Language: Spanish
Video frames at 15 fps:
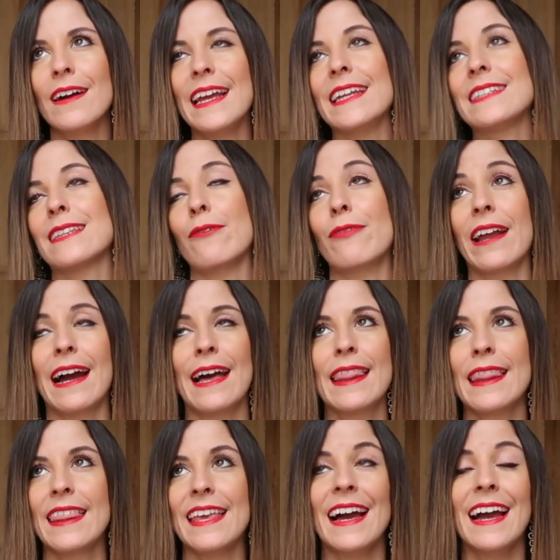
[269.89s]
esta
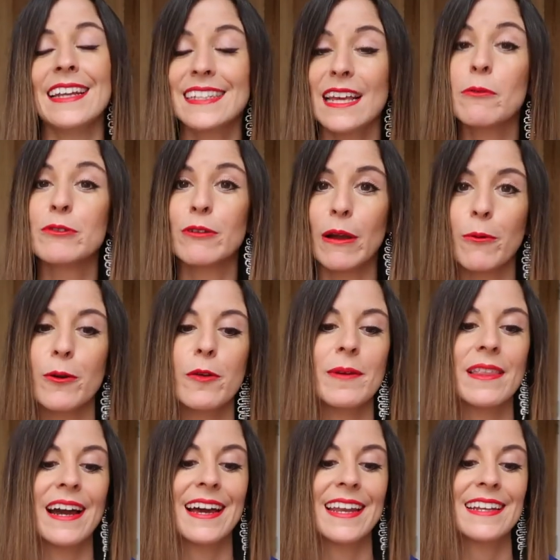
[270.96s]
fragancia es que cuando la abuelo
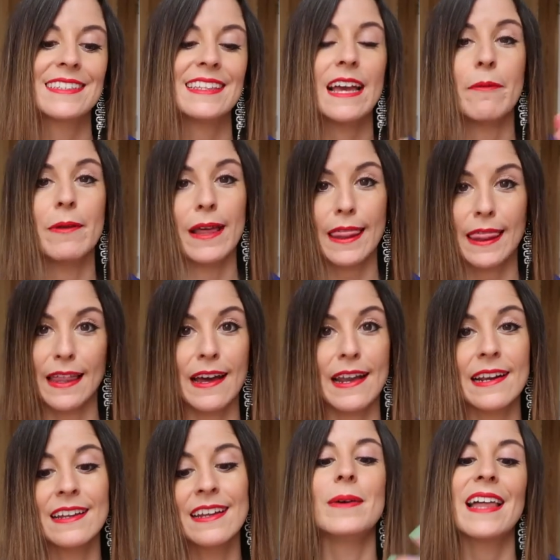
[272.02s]
me da ganas de
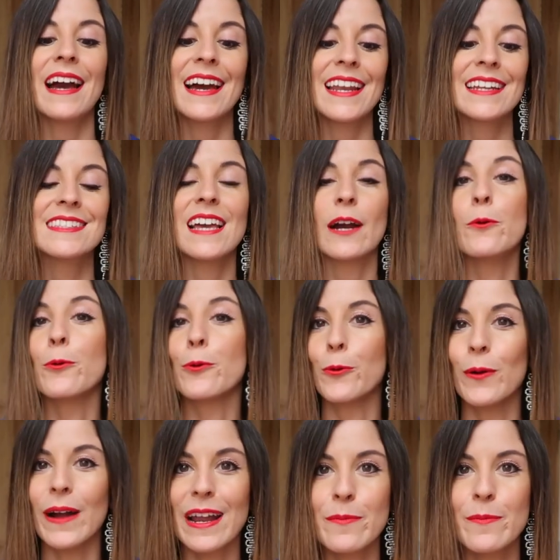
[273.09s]
abrazar, me da ganas de
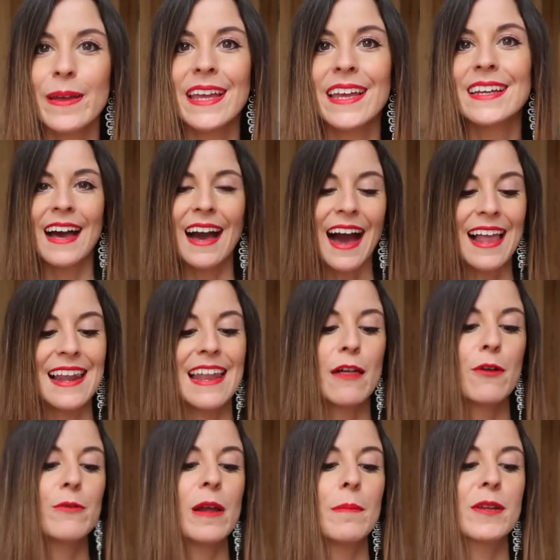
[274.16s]
acurrucarme al
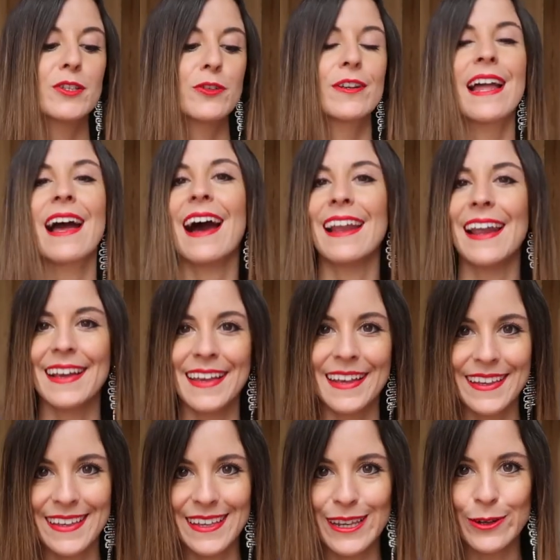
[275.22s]
lado de una persona a la
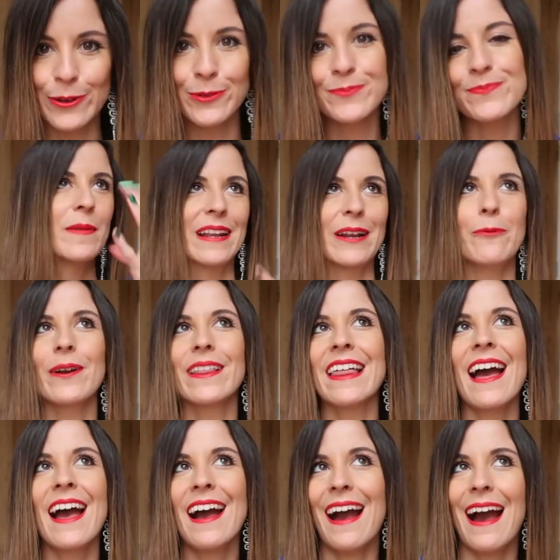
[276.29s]
que quiero. Me
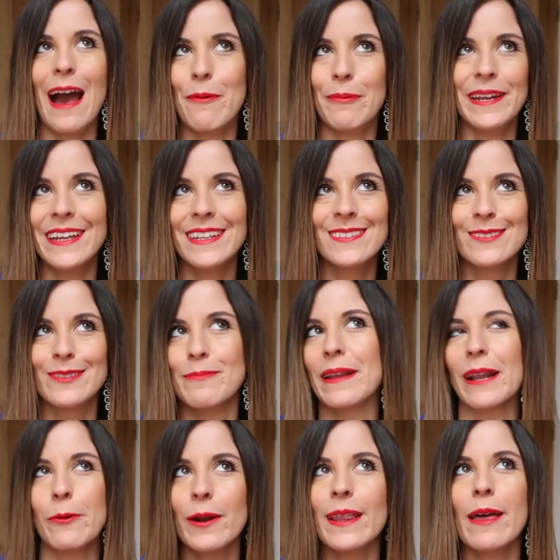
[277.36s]
recuerda a Brecht, me
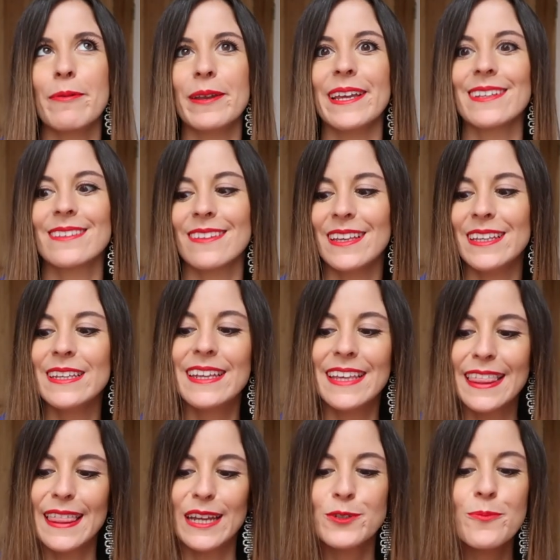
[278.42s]
recuerda a Brecht y
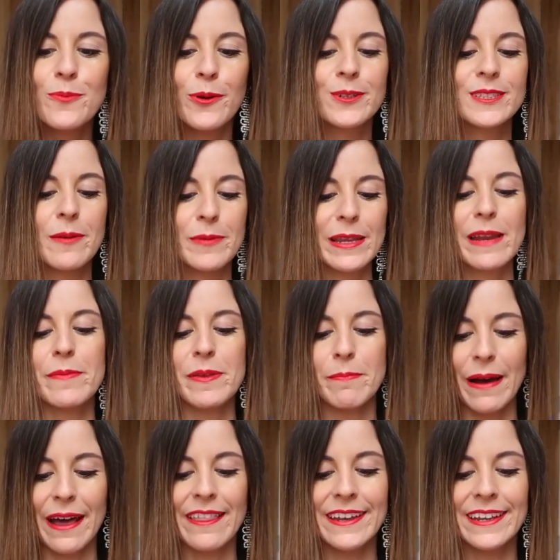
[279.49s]
quizás un poco también a mi
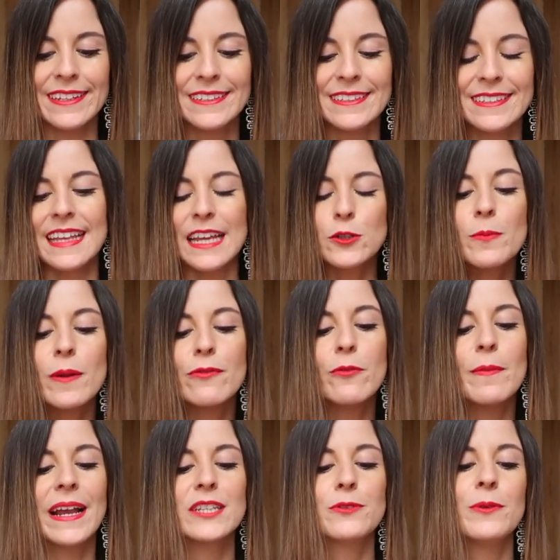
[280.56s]
padre. Es un
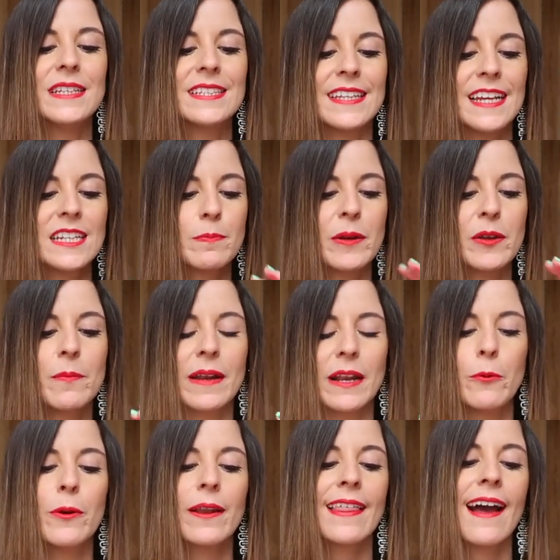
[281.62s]
perfume que es unisex, pero me
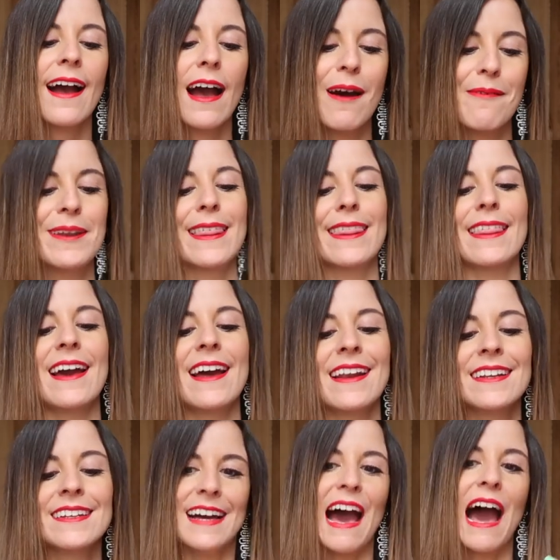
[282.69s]
recuerda a
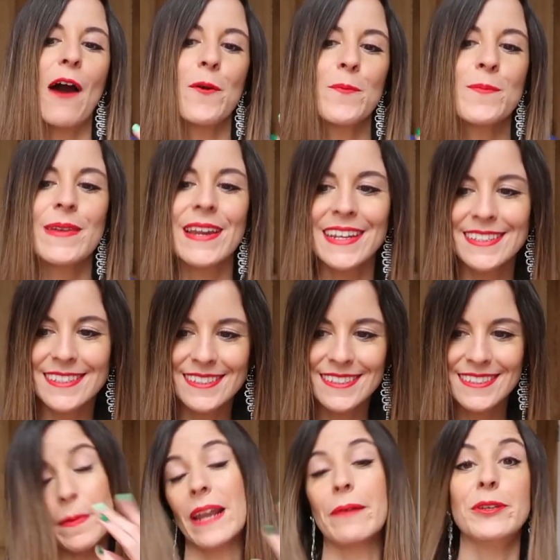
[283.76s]
abrazar a hombres
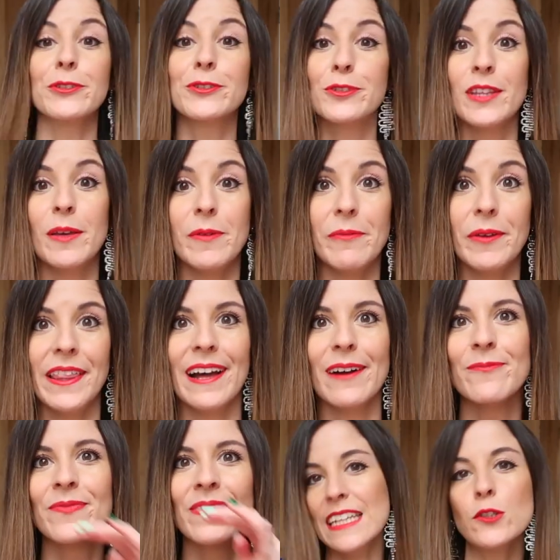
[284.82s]
maravillosos de mi
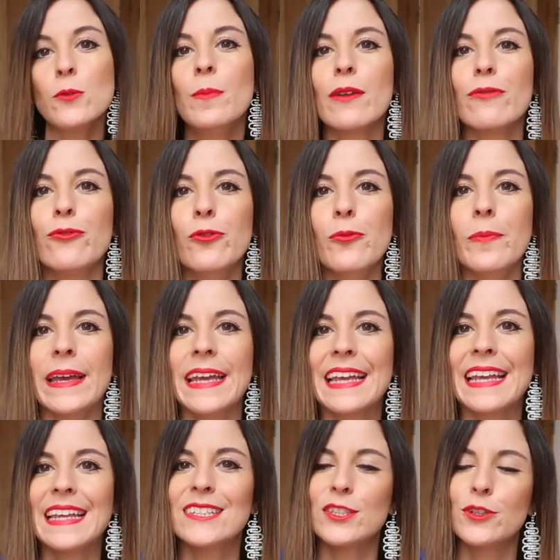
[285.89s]
vida. Y es un
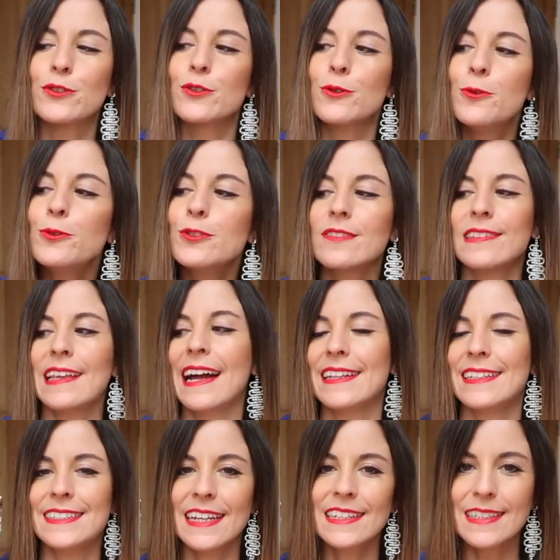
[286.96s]
perfume que si os
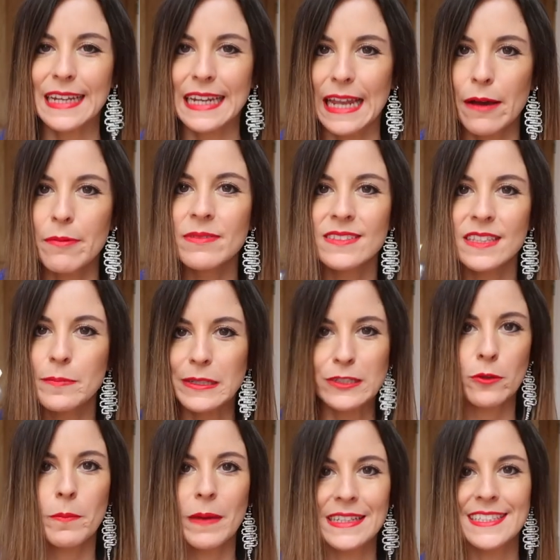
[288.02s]
gusta Jazz Club de
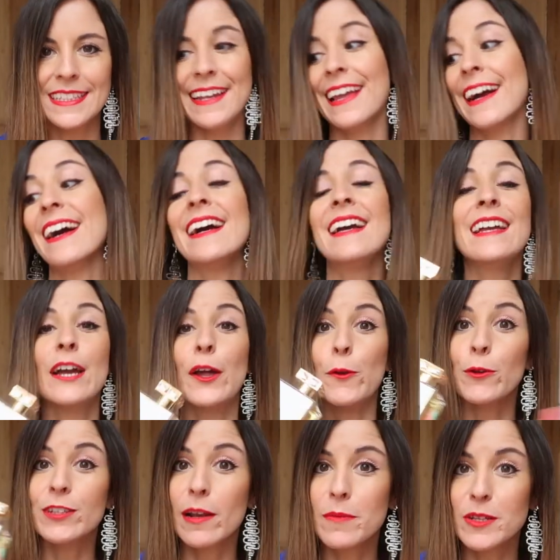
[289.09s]
Maison Margiela,
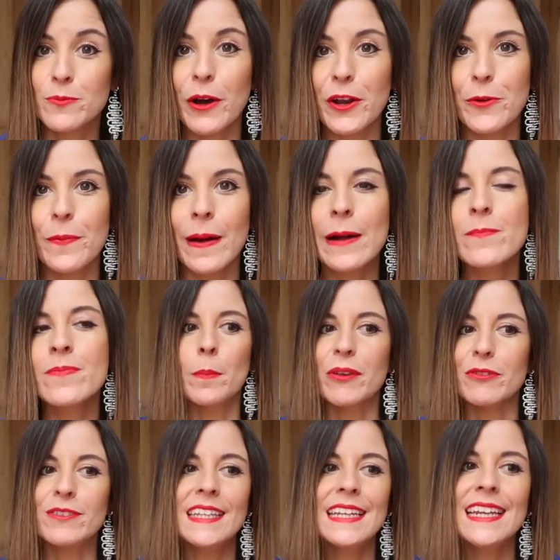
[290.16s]
no es el mismo aroma,
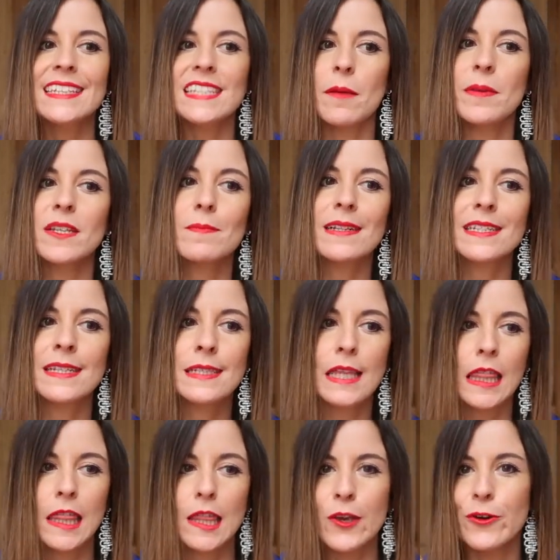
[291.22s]
pero tiene esa misma
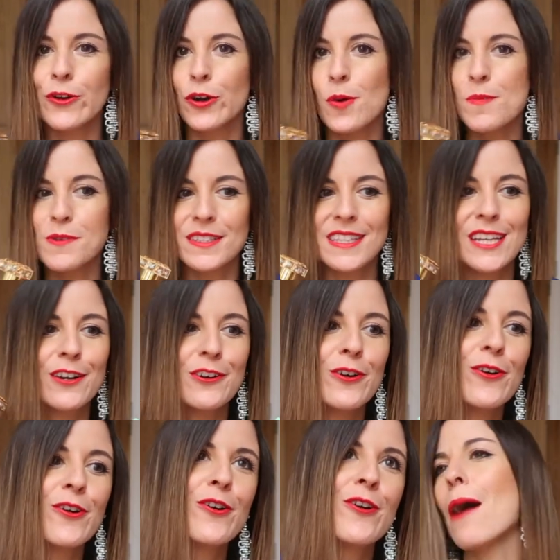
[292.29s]
sensación, como os
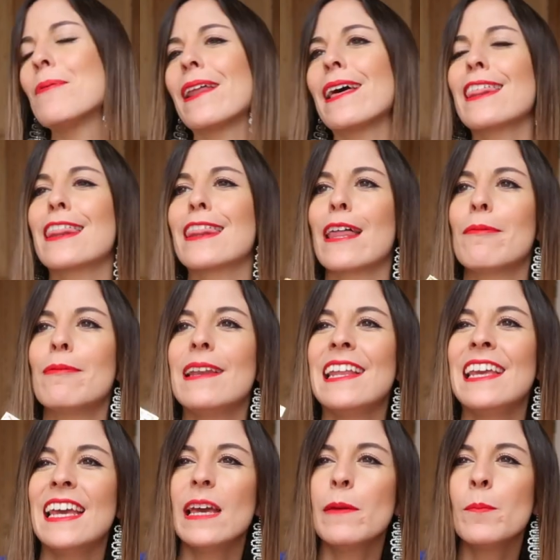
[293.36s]
digo,
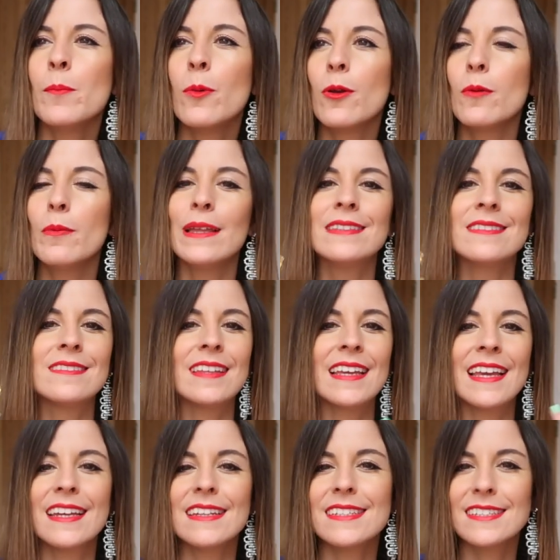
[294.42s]
abrazable,
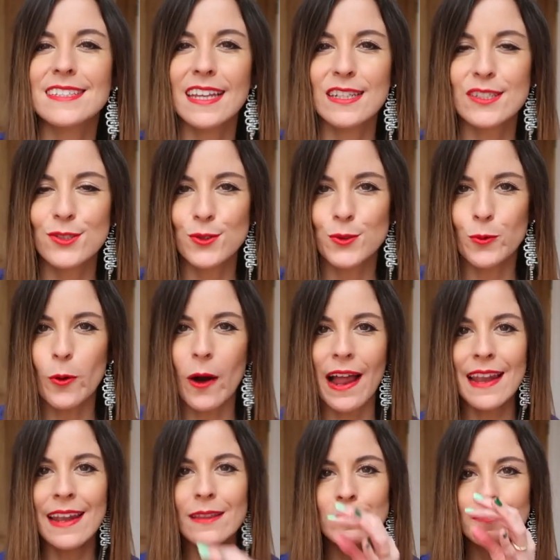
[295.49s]
envolvente,
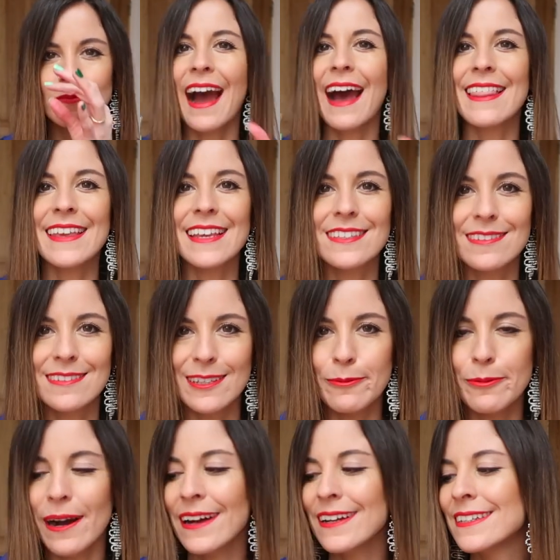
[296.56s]
sensual,
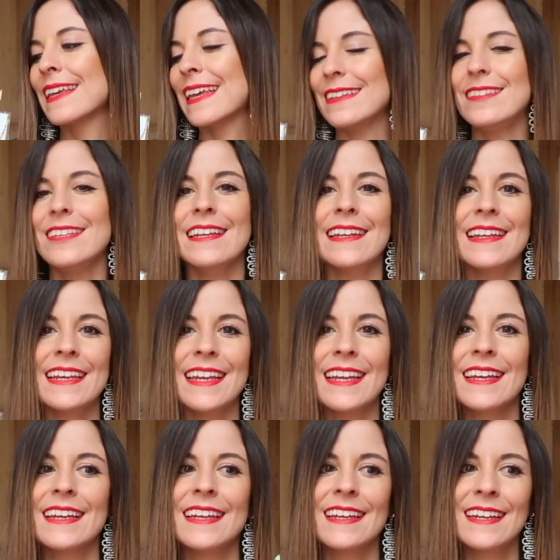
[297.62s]
adictiva, que
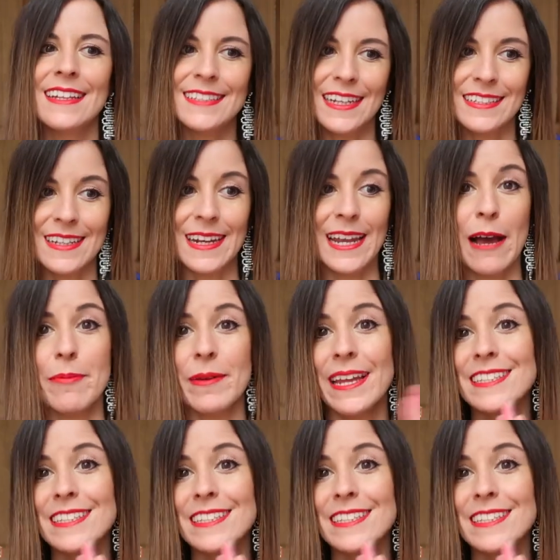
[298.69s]
tiene Jazz Club.